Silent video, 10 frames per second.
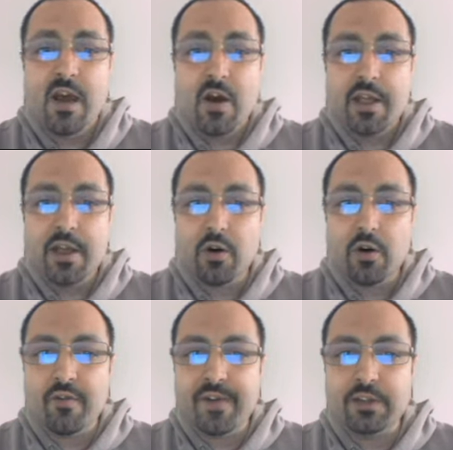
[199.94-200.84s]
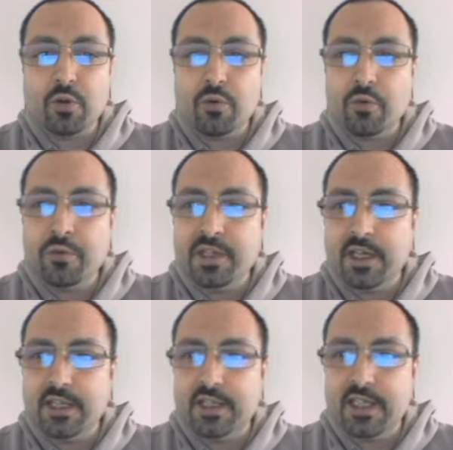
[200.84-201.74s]
Io ho fatto
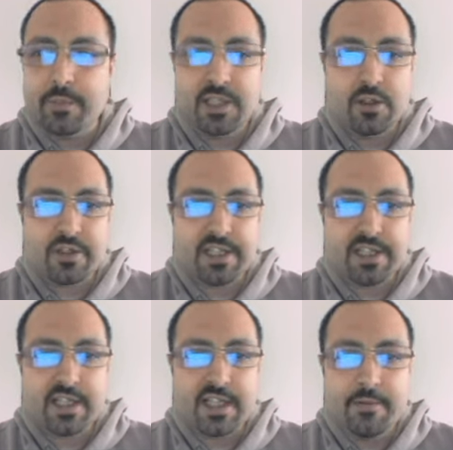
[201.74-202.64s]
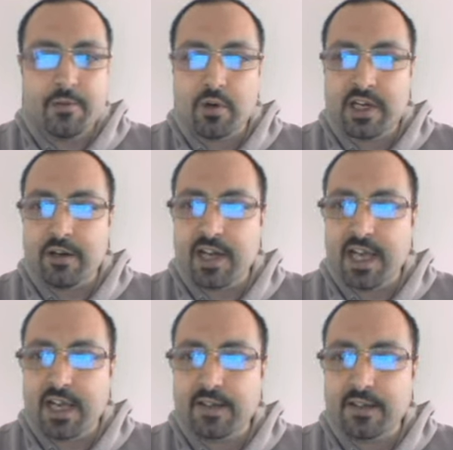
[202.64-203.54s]
un timido tentativo che non è
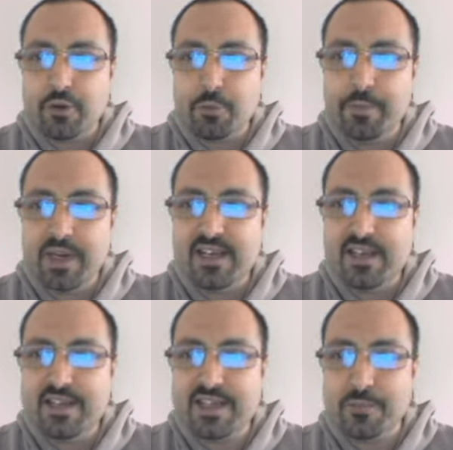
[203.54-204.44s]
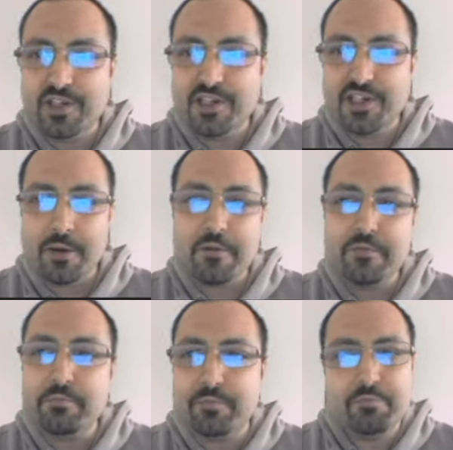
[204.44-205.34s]
andato benissimo,
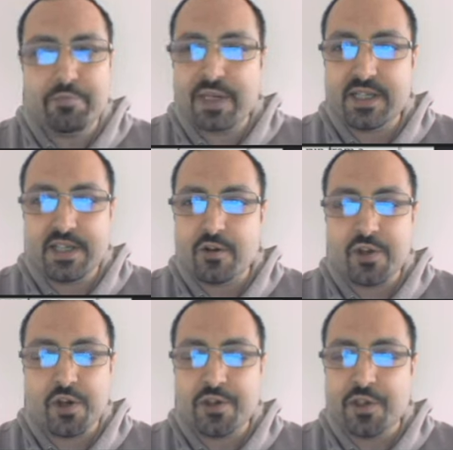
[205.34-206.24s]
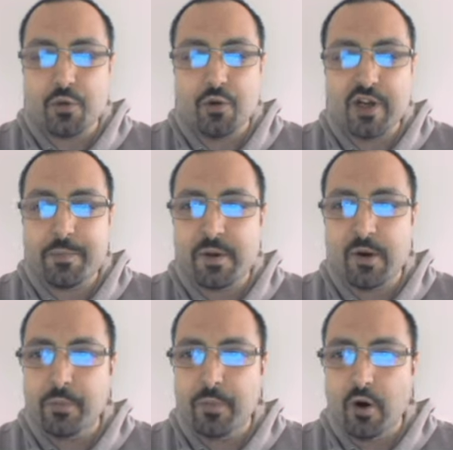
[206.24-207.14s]
diciamo. Sono sicuro che prima
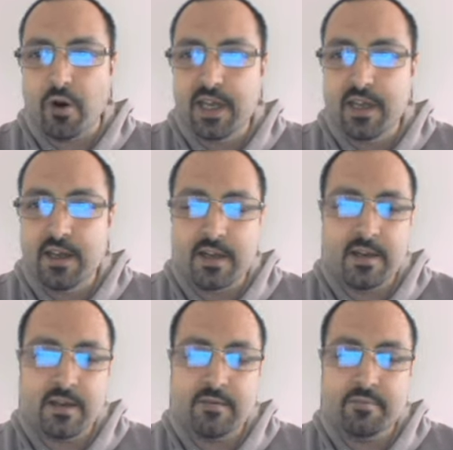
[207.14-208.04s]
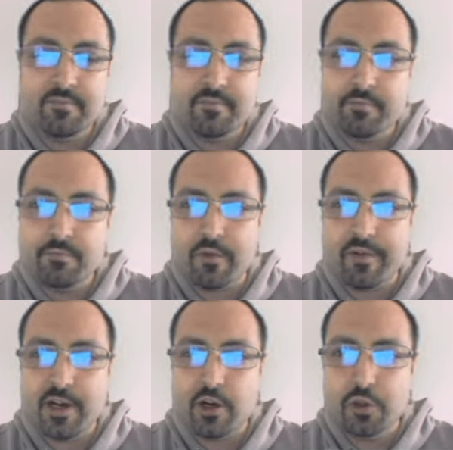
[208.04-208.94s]
o poi eh,
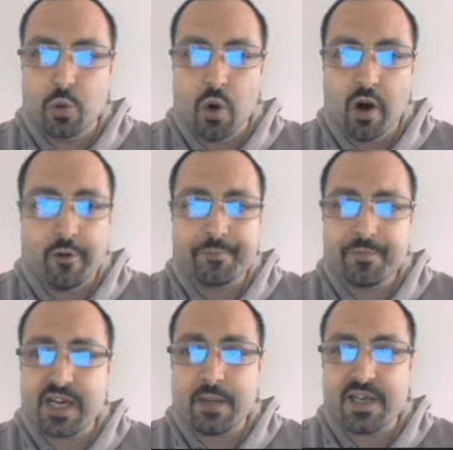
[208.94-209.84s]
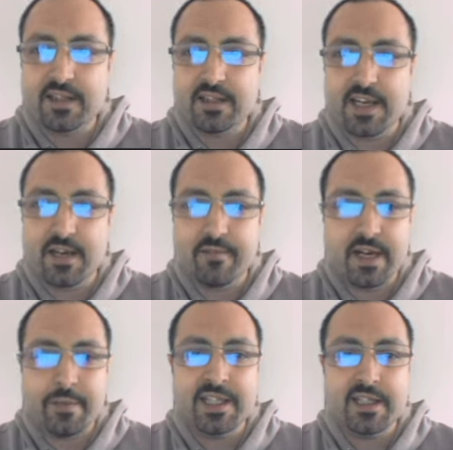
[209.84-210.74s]
proverò di nuovo perché mi attira
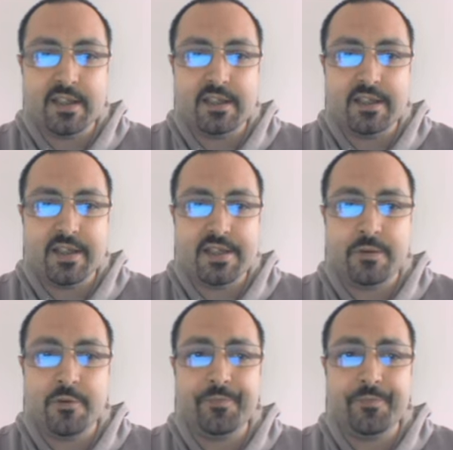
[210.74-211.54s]
veramente tantissimo.